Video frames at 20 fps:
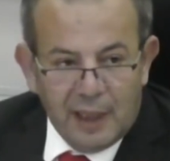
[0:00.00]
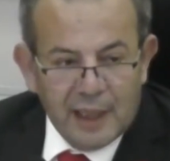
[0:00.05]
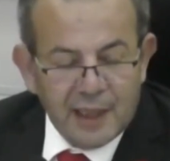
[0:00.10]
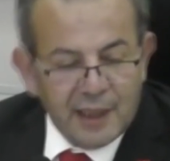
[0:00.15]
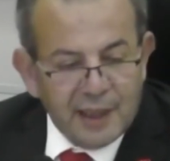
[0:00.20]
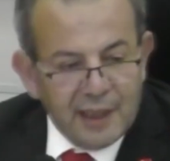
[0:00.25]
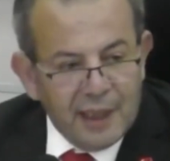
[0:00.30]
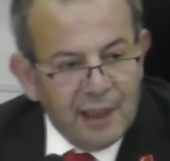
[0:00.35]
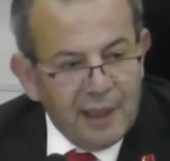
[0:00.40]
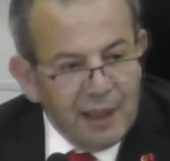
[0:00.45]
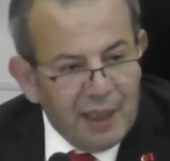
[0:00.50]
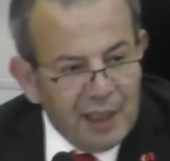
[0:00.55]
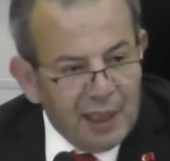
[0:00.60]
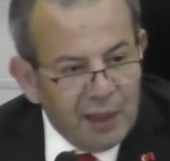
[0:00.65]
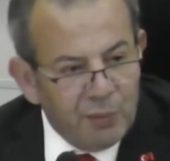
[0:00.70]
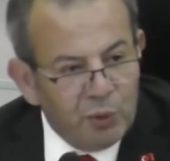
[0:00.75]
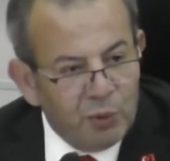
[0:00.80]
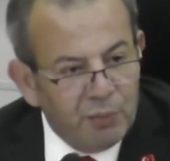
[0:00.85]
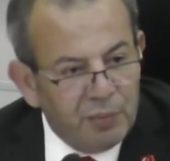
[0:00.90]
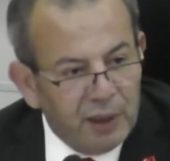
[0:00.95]

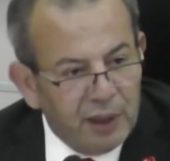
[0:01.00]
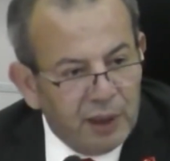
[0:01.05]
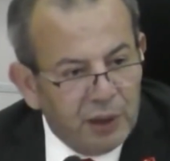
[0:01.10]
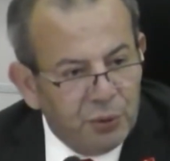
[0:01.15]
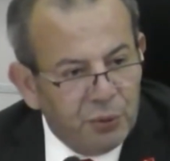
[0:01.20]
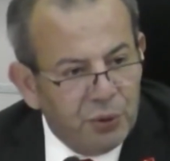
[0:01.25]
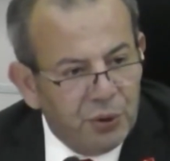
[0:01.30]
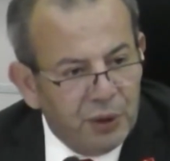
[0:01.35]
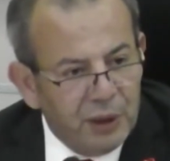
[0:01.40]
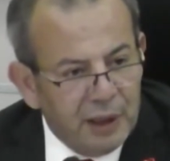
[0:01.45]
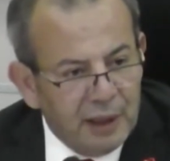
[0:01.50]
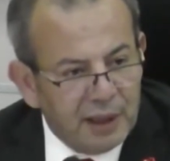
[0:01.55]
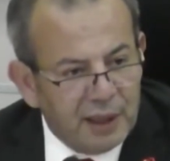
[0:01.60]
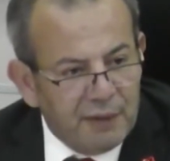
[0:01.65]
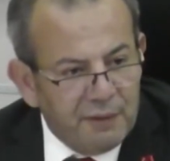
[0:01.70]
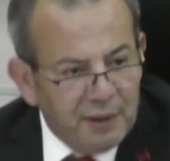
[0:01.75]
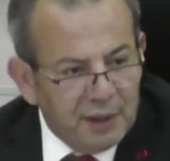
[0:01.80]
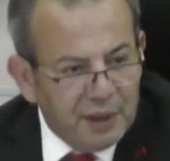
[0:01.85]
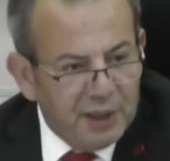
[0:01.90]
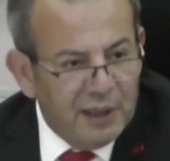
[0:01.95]
Hastaneler bombalanıyor ya.
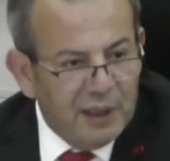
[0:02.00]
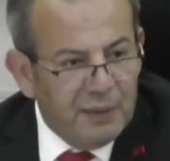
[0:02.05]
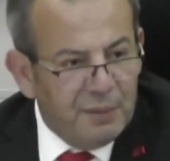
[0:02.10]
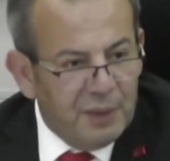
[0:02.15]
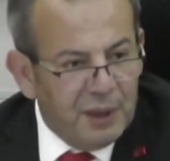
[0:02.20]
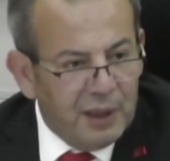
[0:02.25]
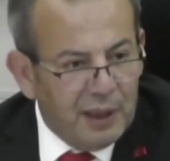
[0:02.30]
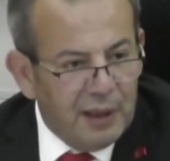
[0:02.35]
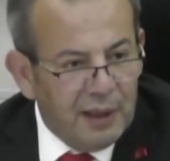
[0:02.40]
Savaşın da bir